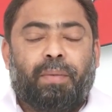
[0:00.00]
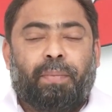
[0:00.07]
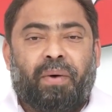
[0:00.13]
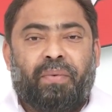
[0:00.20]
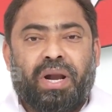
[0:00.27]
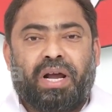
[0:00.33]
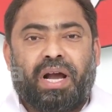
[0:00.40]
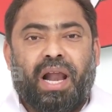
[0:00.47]

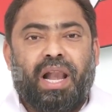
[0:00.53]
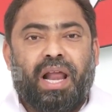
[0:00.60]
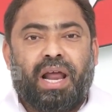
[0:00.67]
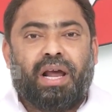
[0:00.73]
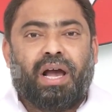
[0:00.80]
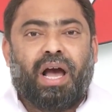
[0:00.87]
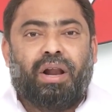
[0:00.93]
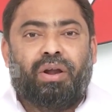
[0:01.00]
పవన్
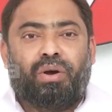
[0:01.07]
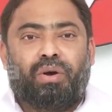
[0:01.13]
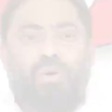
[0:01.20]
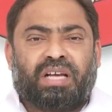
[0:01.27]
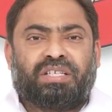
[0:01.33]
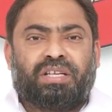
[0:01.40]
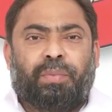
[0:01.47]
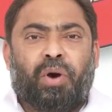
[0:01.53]
కళ్యాణ్ గారు
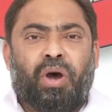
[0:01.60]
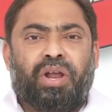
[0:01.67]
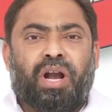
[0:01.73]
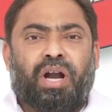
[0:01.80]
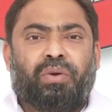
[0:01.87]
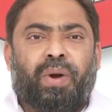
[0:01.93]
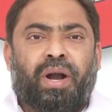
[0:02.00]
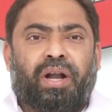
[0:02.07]

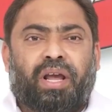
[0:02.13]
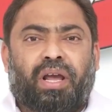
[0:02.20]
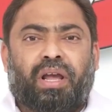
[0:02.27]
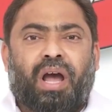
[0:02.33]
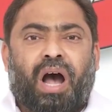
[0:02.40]
నష్టపోయినటువంటి